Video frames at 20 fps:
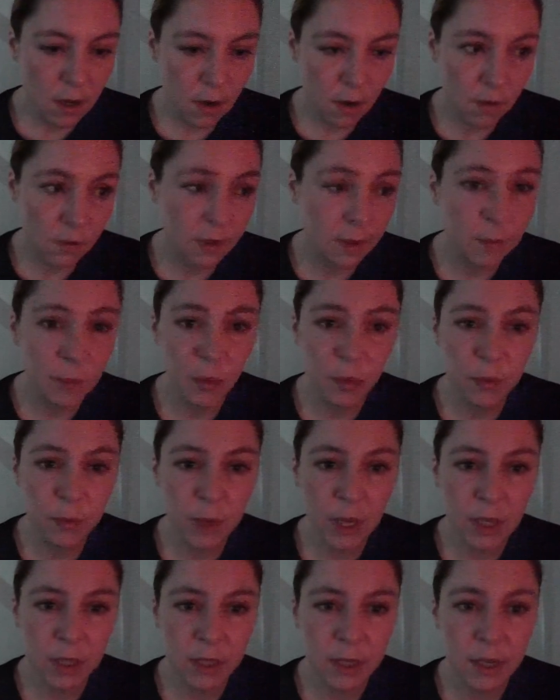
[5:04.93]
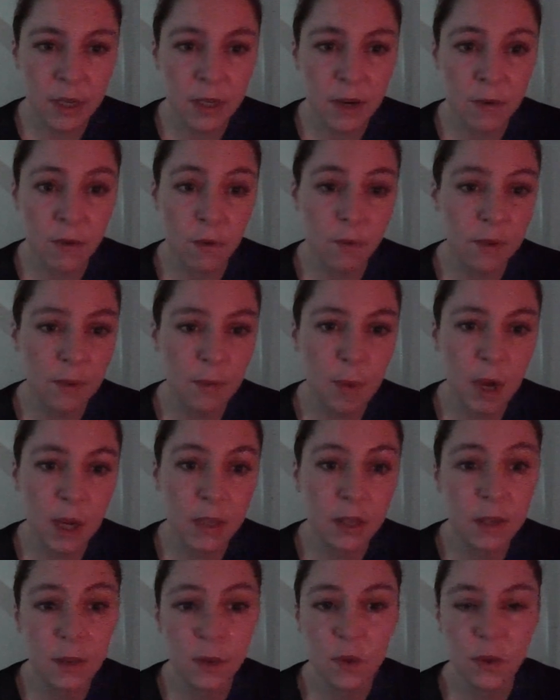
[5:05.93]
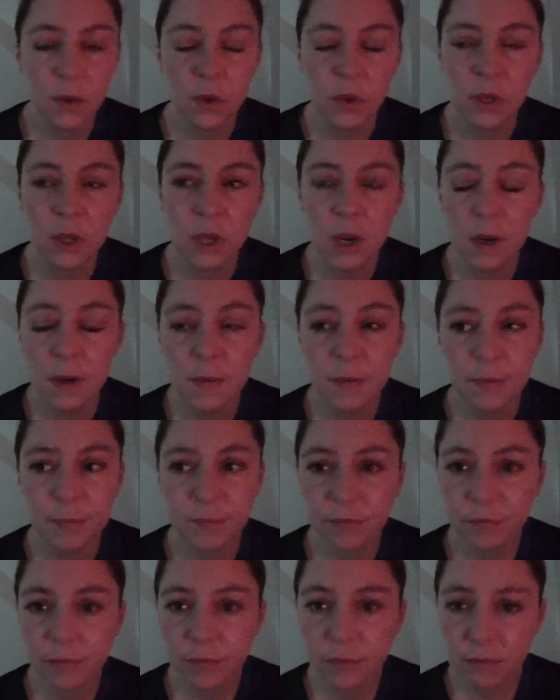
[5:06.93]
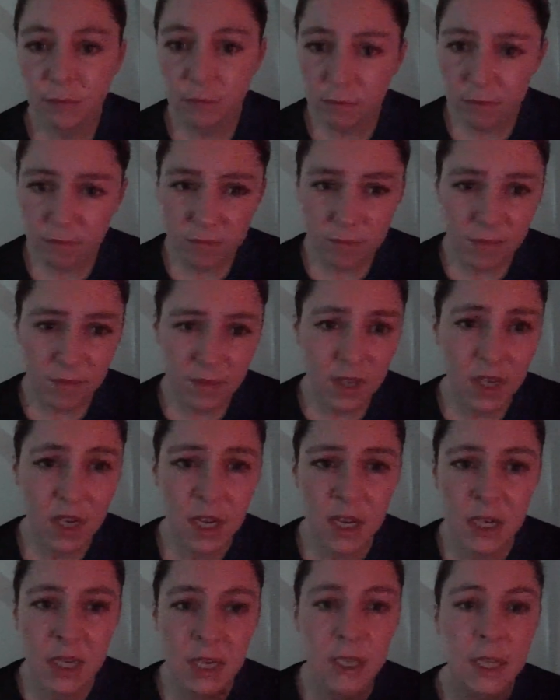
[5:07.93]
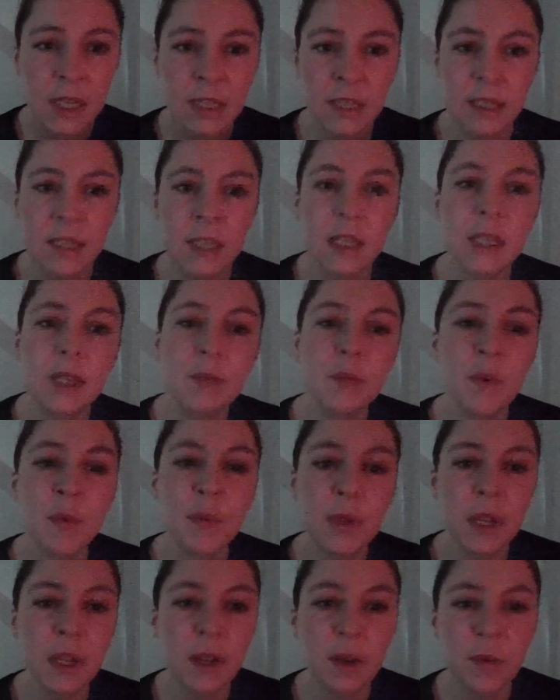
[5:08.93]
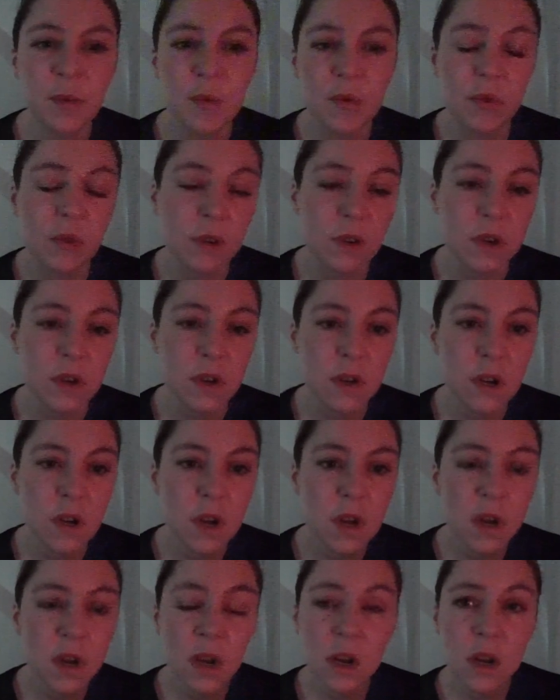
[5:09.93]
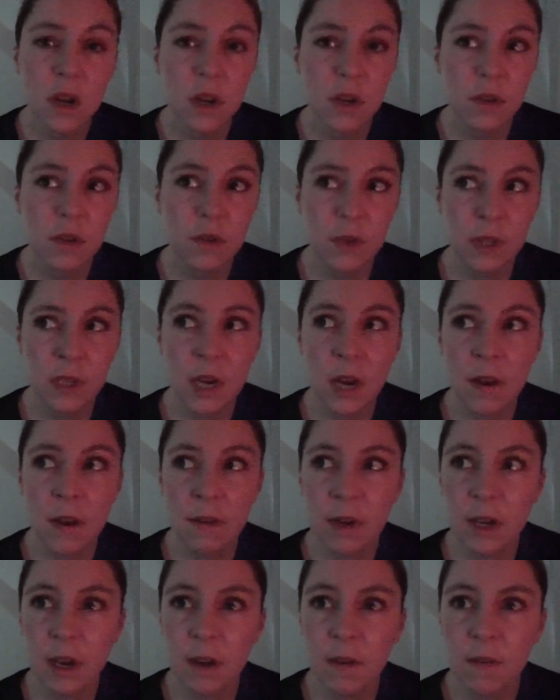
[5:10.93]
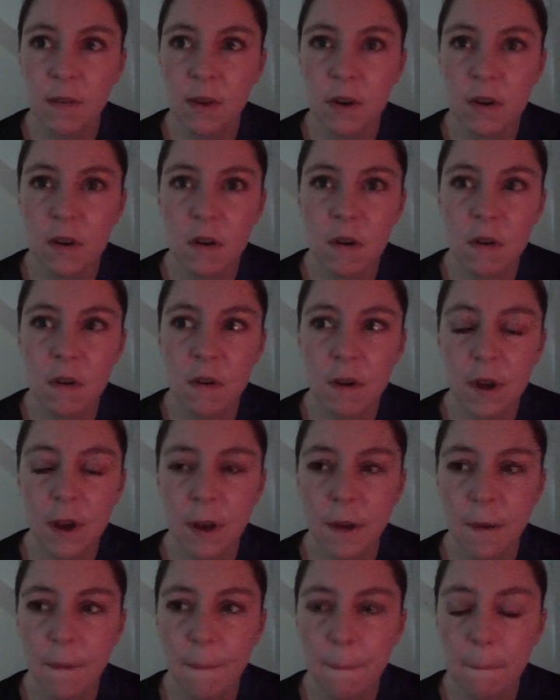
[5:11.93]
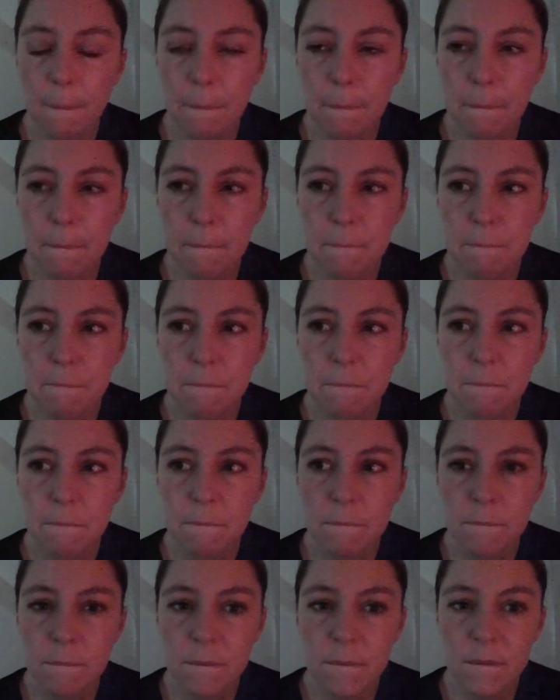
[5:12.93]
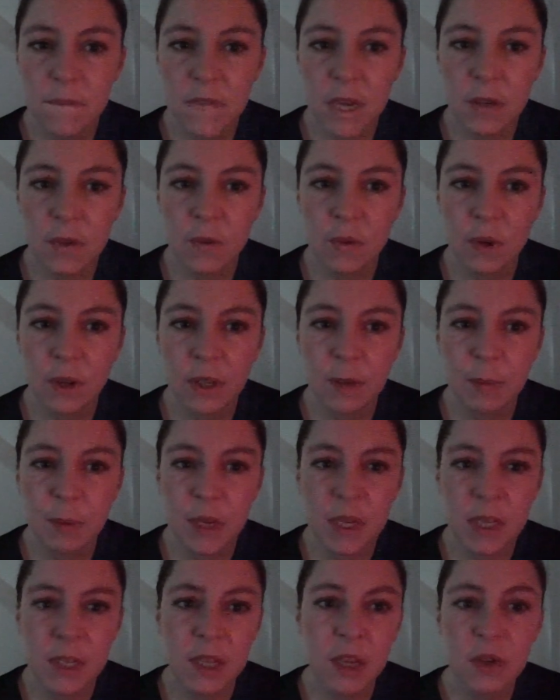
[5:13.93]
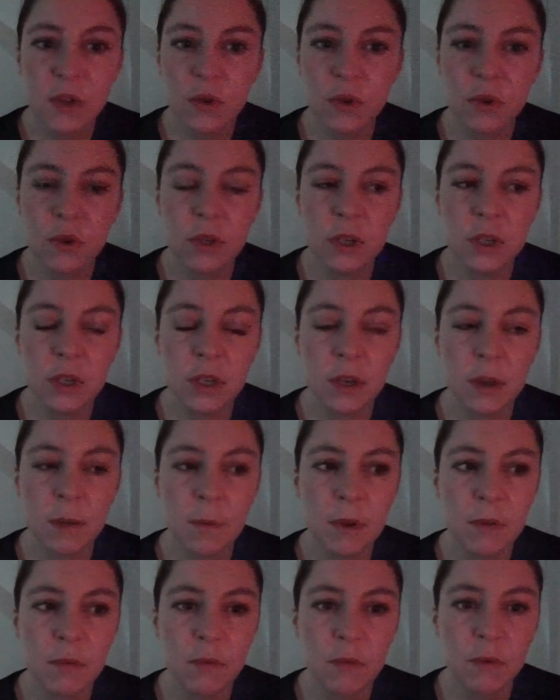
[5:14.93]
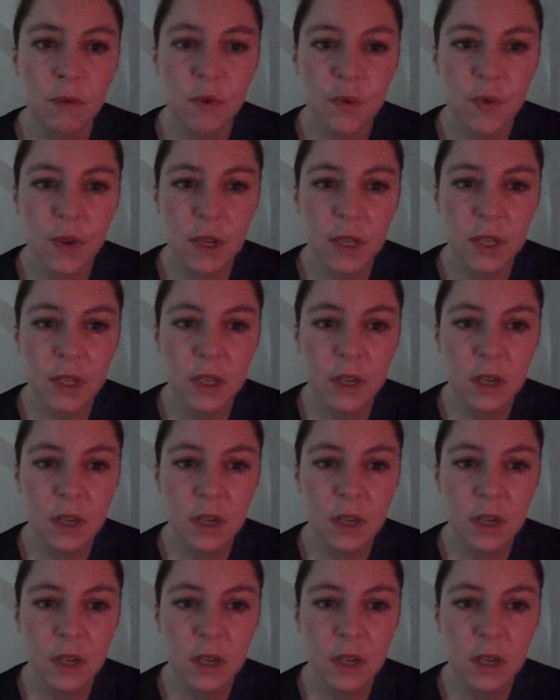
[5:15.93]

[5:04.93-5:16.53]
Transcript: en septembre dernier. J'avais envie de partir sur une île et j'ai cette idée qui m'obsède un peu d'une île avec un volcan et et de voir des paysages que j'ai jamais vus en fait.